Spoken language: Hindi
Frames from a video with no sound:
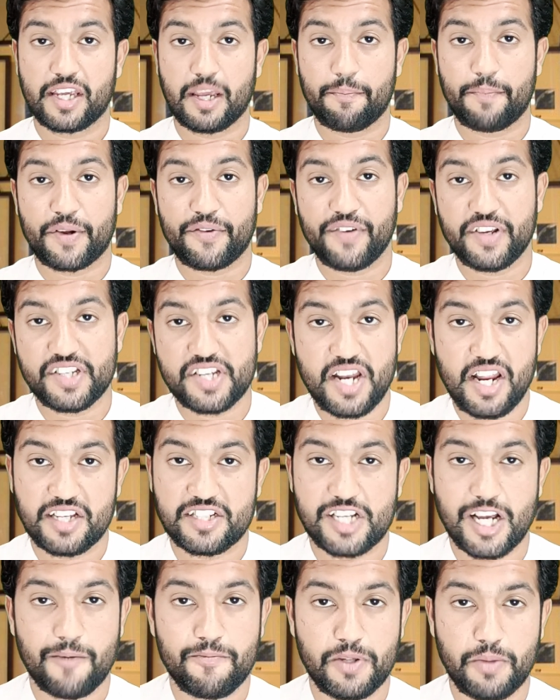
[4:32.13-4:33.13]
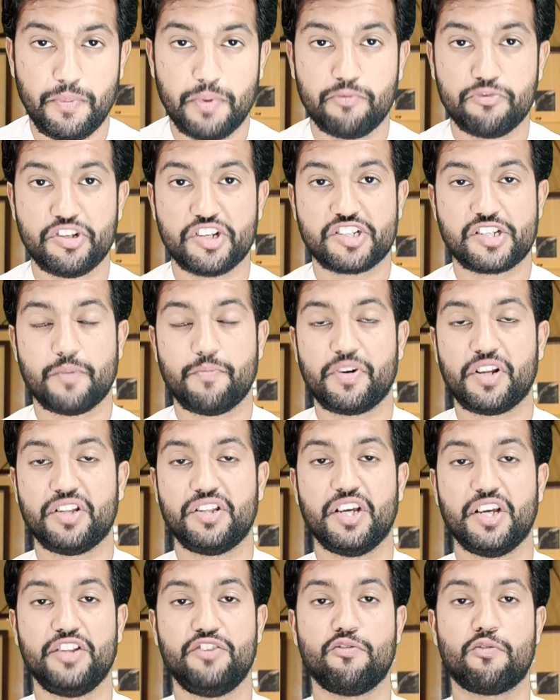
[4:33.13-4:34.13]
कि परवेज अली साहब ने भी मुझे
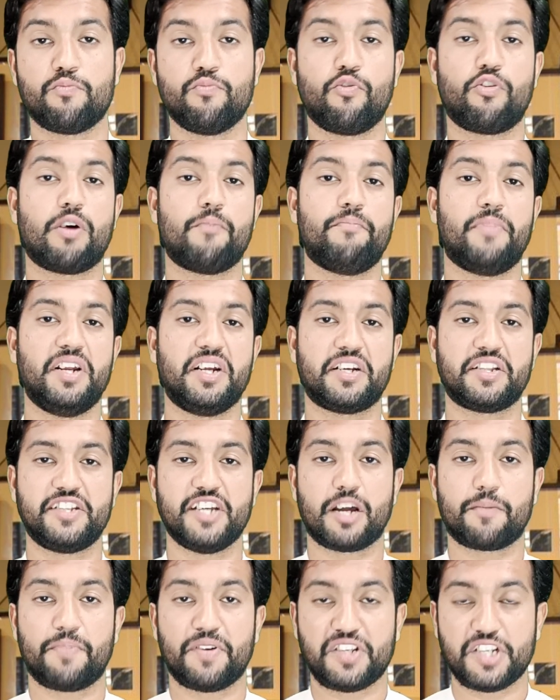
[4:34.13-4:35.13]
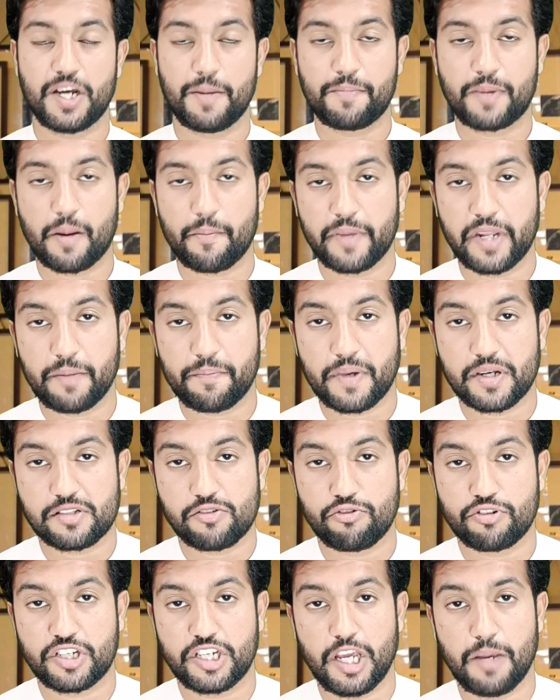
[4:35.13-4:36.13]
समरी दे दी और मुकम्मल इख्तियार पंजाब का मेरे
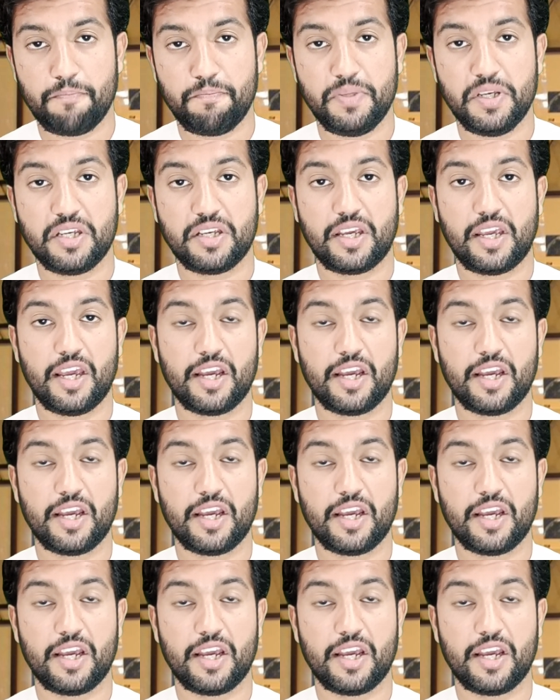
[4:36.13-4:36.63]
पास और के पी